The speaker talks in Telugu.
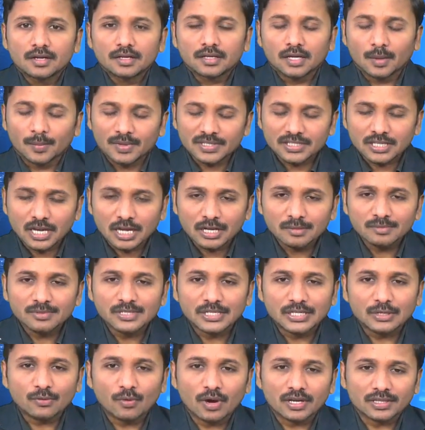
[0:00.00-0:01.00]
నమస్కారం
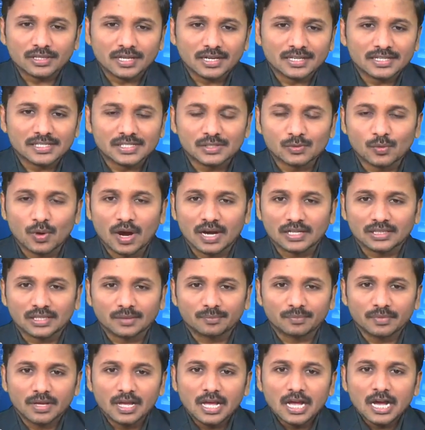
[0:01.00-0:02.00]
సిటీ వార్తలకు
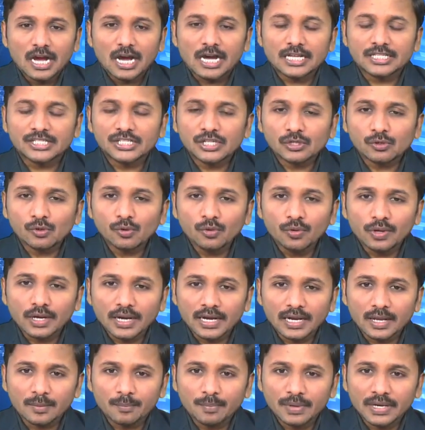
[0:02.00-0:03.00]
స్వాగతం హత్యకు
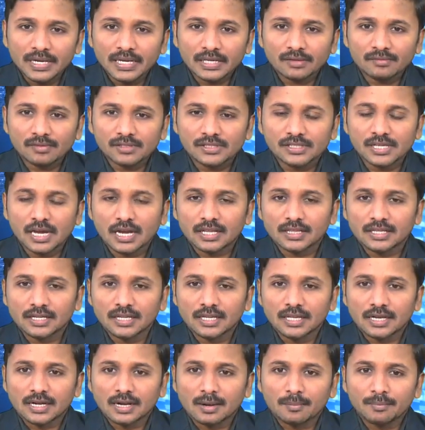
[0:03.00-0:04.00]
గురైన బీటెక్
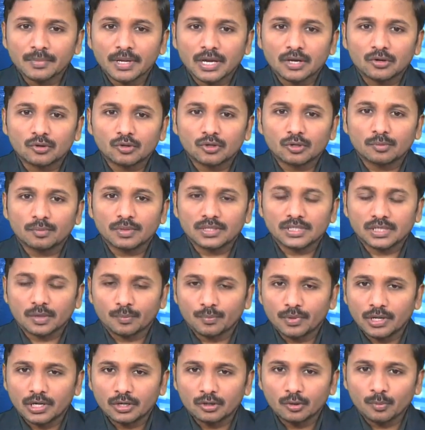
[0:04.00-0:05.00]
విద్యార్థిని రమ్య కుటుంబ
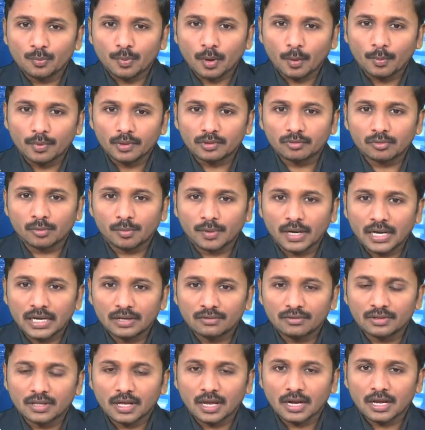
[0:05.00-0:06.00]
సభ్యులను ప్రభుత్వం
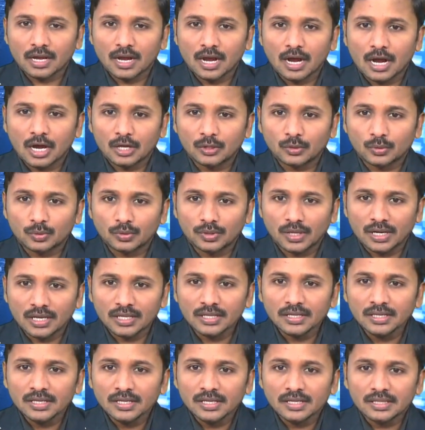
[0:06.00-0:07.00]
అన్ని విధాలుగా ఆదుకుందని
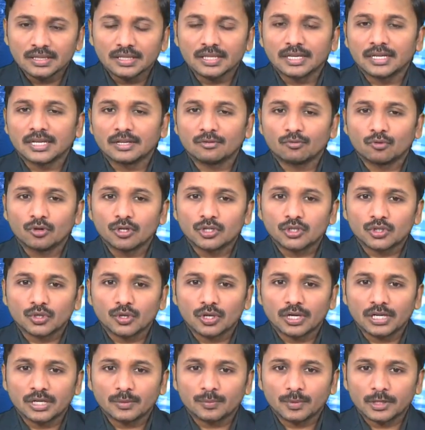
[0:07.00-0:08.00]
దీన్ని
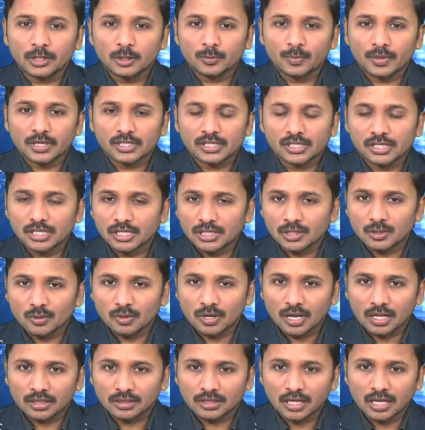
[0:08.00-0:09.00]
ఓర్చుకోలేని ప్రతిపక్ష నేతలు
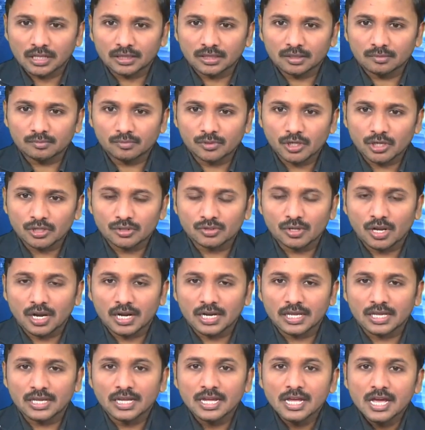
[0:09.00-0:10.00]
రాద్ధాంతం చేస్తున్నారని